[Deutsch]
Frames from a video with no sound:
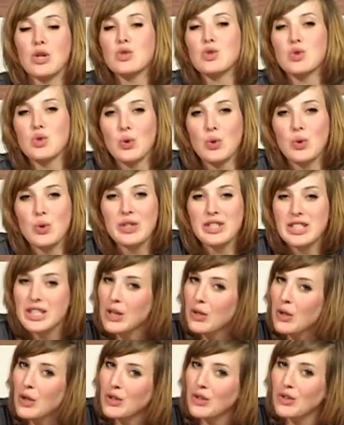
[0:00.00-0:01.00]
So, und
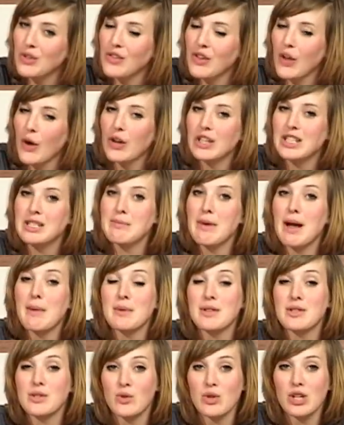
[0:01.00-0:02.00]
ihr könnt uns ja heute mal
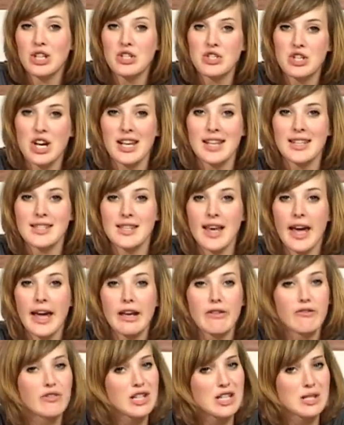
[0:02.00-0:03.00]
mit Screen Jelly
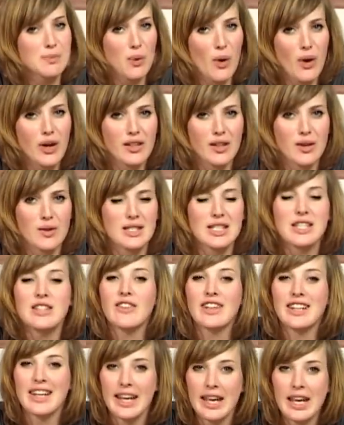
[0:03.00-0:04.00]
zeigen, wie das bei euch
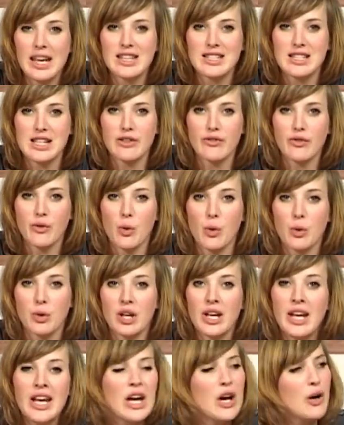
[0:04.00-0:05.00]
aussieht, wenn ihr Ehrensenf
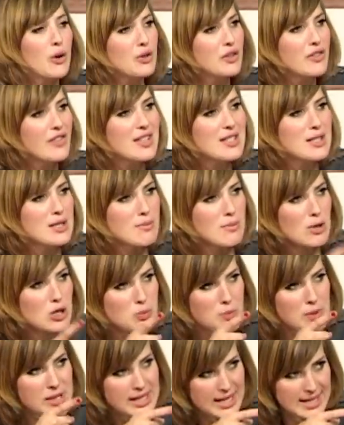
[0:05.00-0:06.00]
guckt. Und was zum
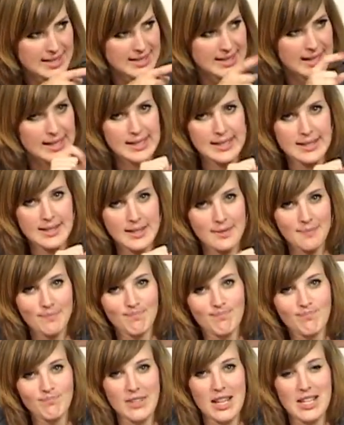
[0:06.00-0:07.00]
Beispiel das da ist.
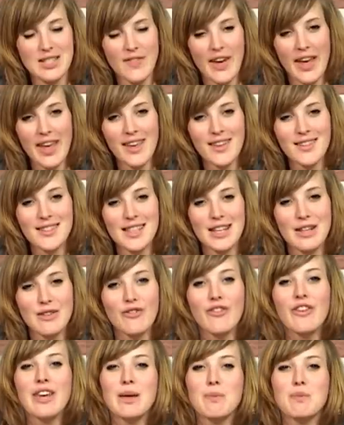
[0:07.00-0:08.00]
Das war
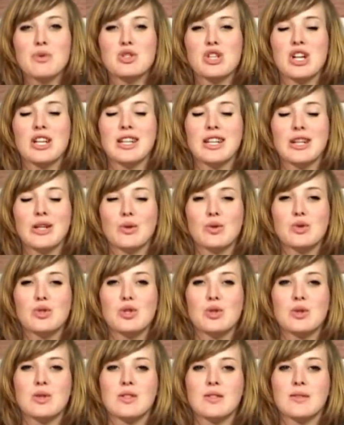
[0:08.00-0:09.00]
Ehrensenf, ich bin Janine und
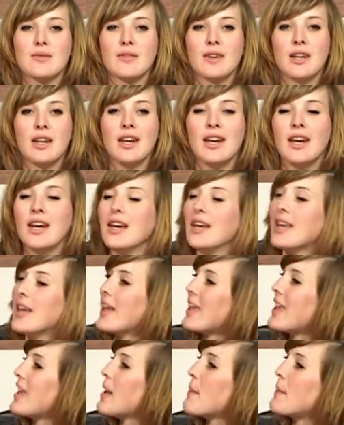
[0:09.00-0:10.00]
tschüss. Ja,
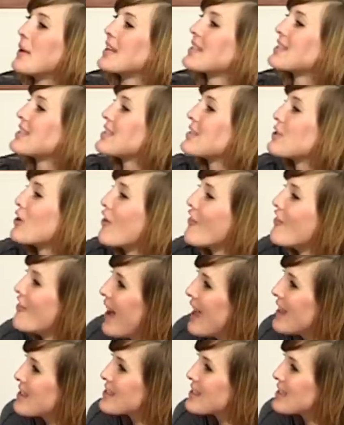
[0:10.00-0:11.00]
hier, aber das ist doch
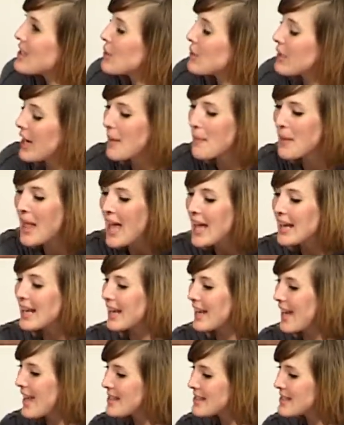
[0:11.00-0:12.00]
Wahnsinn, oder?
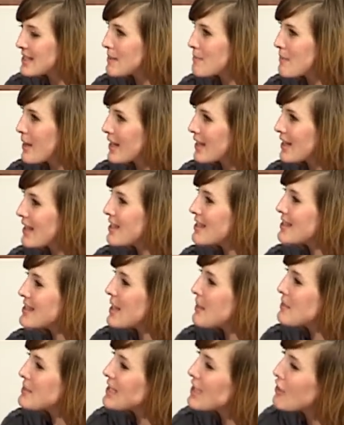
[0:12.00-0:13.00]
Da kann sich mein Kind
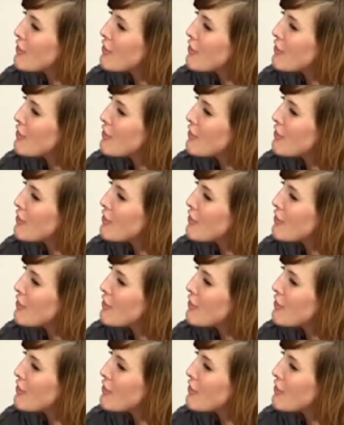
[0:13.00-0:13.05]
selbst